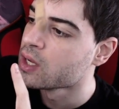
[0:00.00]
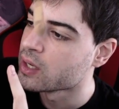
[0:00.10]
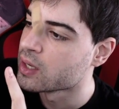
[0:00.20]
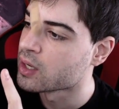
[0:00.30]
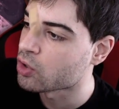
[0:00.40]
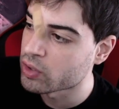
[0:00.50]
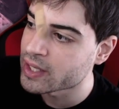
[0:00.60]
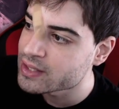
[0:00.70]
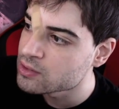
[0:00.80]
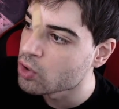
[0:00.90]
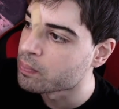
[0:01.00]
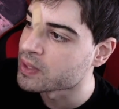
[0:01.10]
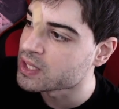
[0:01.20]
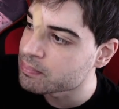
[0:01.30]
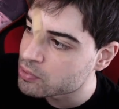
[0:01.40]
Uh, eh, connected Hope,
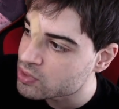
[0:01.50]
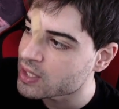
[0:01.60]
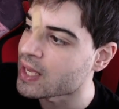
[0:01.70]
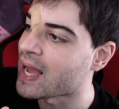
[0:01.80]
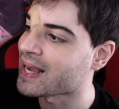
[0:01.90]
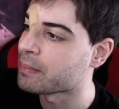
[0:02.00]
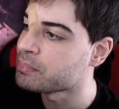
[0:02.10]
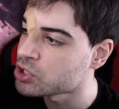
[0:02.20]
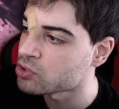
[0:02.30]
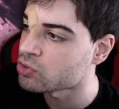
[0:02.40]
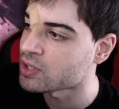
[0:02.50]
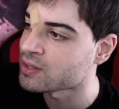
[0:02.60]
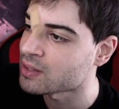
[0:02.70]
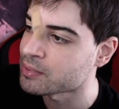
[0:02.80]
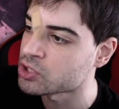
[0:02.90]
Chi più 3, HP
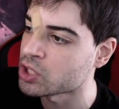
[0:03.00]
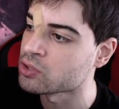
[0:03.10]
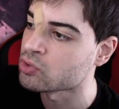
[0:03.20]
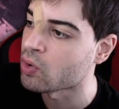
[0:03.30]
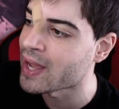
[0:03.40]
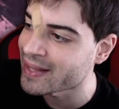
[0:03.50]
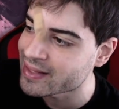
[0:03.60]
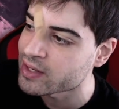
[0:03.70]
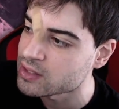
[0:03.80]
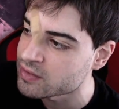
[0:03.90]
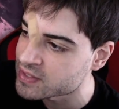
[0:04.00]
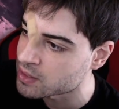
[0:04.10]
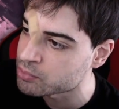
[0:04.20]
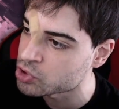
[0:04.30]
130% e attacco e difesa più